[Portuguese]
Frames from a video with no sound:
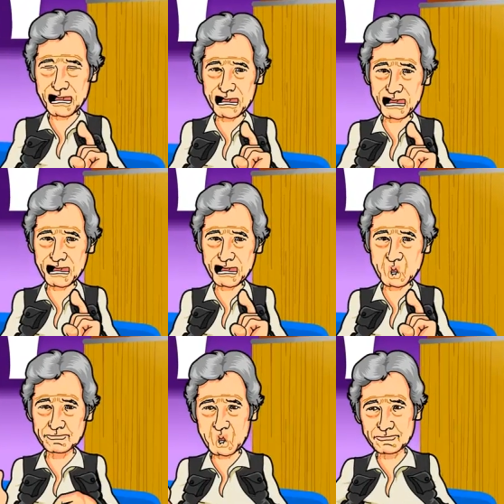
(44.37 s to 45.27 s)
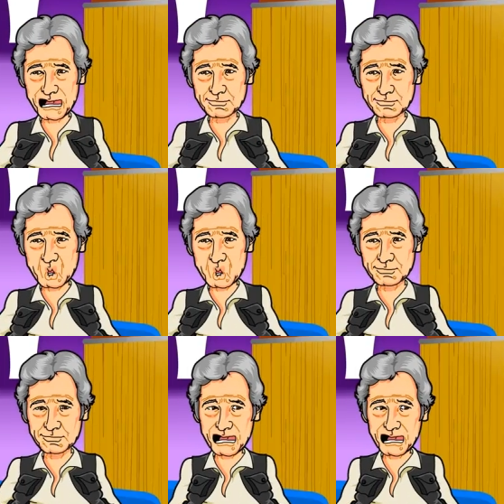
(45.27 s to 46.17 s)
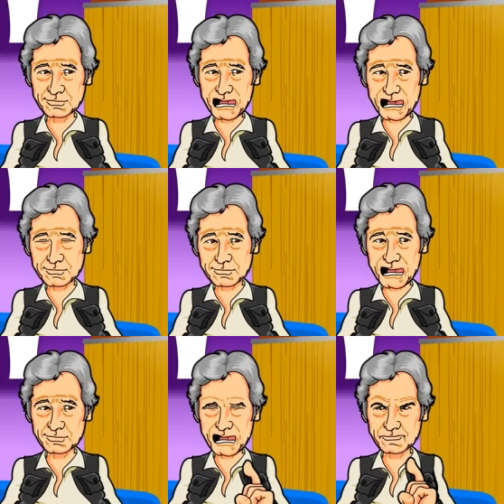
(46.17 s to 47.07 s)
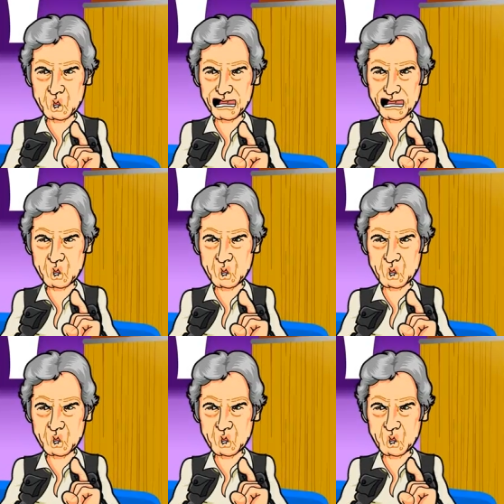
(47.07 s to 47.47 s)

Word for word: Incrível, você acertou duas em seguida. Para com